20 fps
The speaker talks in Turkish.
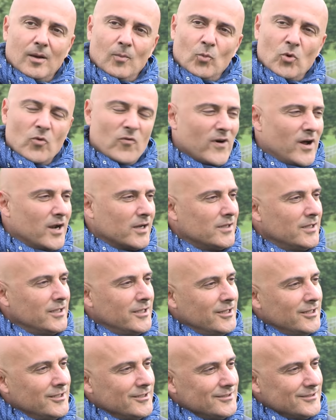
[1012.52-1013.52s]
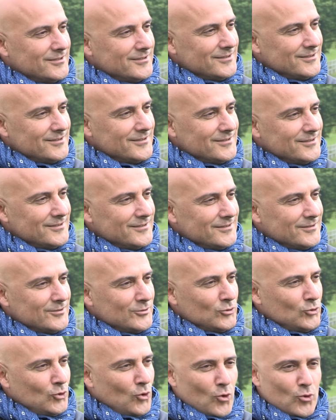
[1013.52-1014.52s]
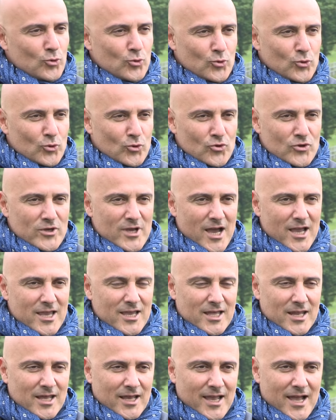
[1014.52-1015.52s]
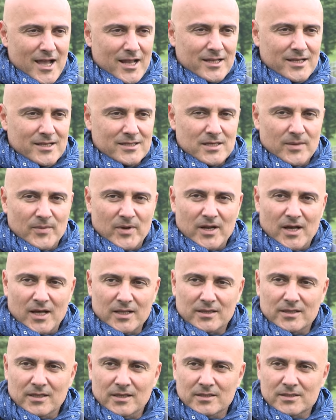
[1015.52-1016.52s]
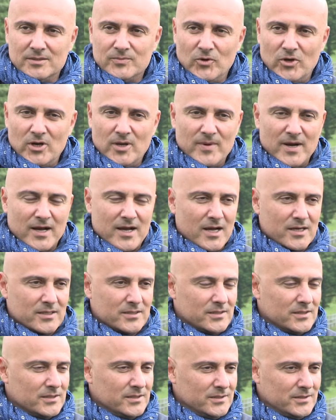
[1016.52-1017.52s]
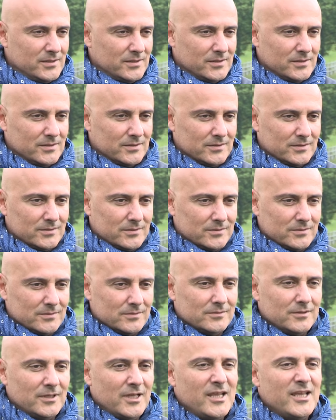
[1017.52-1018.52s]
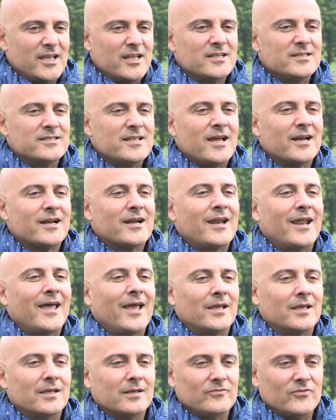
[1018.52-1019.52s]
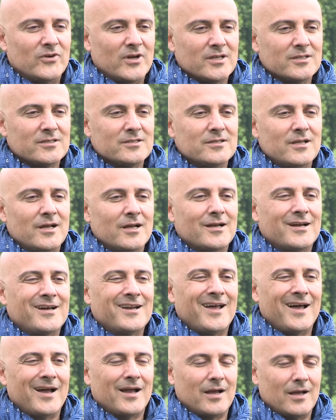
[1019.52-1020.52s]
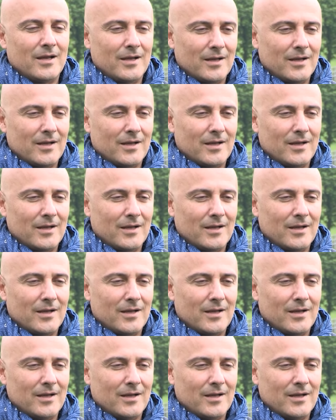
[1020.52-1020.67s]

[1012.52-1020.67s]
Bu farklıydı. Doğduğu gün yan yana geldiği zaman atlarınız böyle bakarsınız. İngilizler crack, Fransızlar crack